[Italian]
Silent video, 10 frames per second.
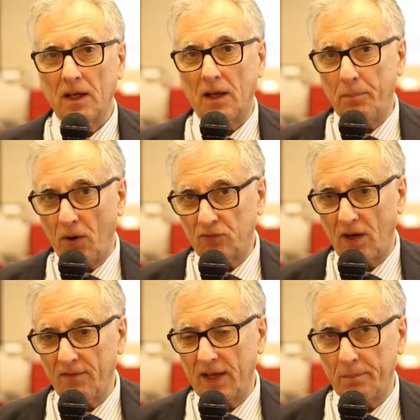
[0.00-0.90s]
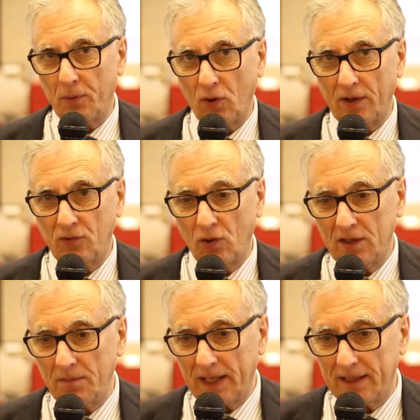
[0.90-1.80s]
che possono avere
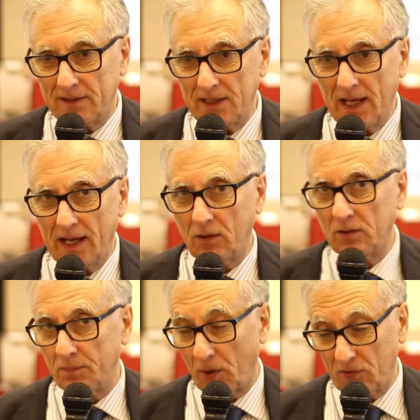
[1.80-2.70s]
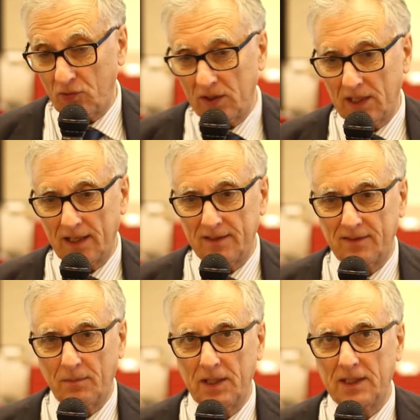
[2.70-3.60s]
progressione di malattia, progressione della
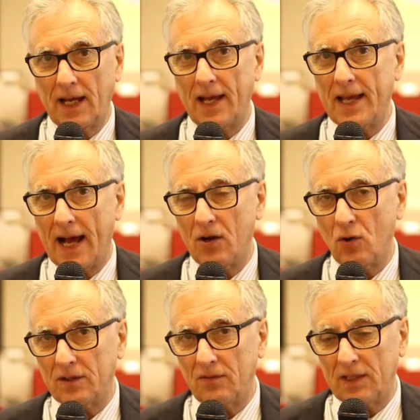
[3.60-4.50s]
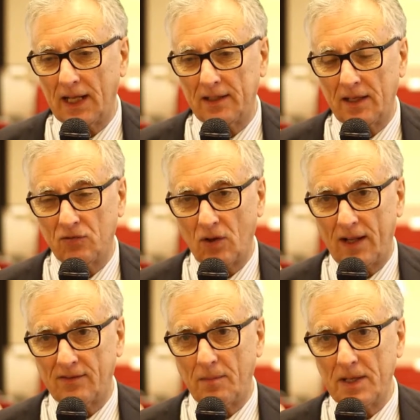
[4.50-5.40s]
disabilità e hanno attività di
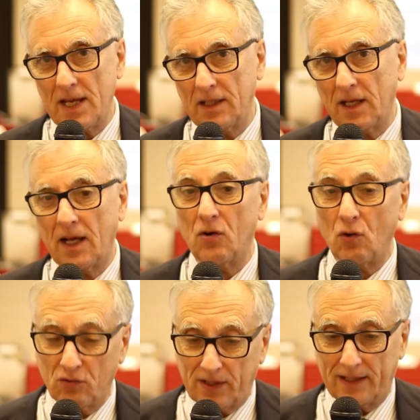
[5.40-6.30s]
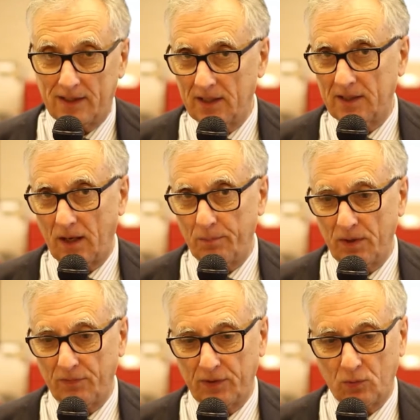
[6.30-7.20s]
risonanza magnetica nonostante le
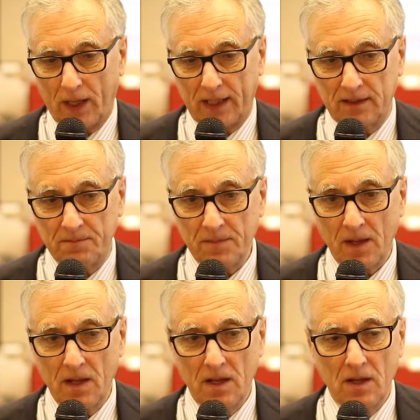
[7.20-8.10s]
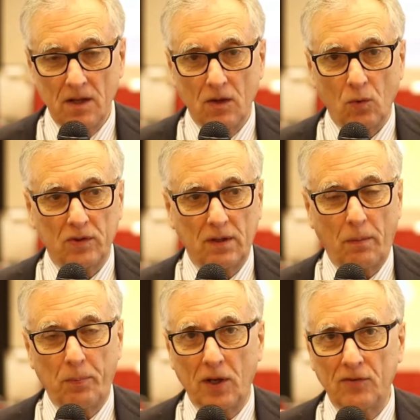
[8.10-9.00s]
terapie effettuate. Questa
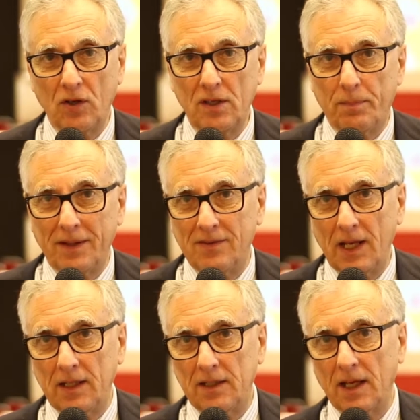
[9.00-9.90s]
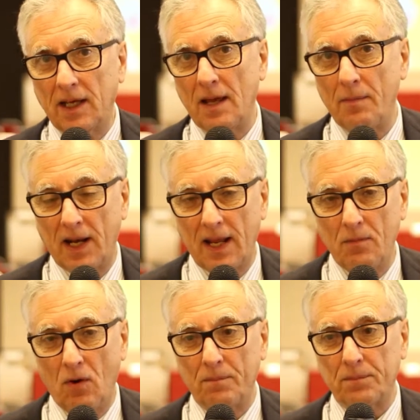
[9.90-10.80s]
popolazione di pazienti che
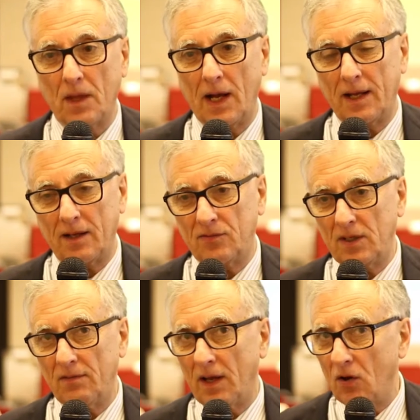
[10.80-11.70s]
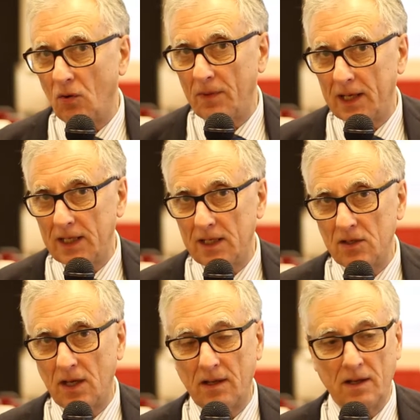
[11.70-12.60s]
chiameremo aggressive e non
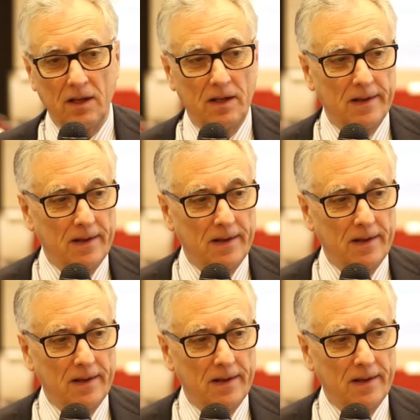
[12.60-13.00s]
maligne